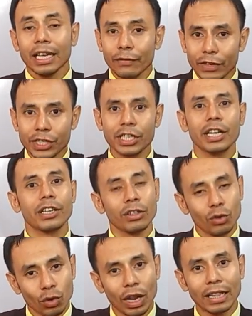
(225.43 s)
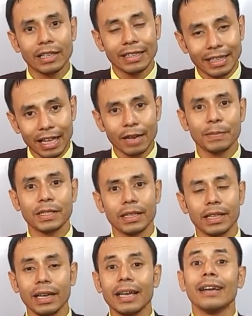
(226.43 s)
ইনভেস্টিগেশন করানি দেনার পিছে
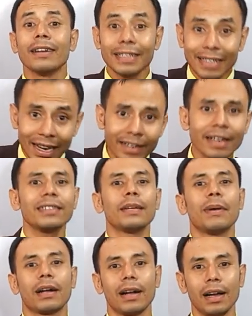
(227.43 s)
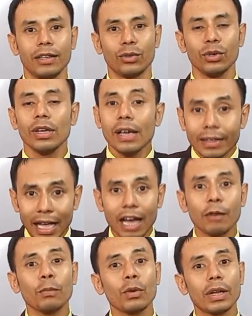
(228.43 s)
দে রিজাল্ট হান যে বাকা আইতই
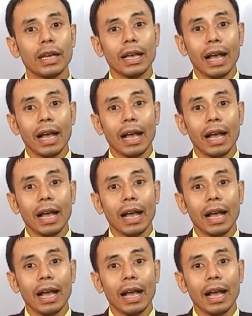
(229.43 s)
তারপরে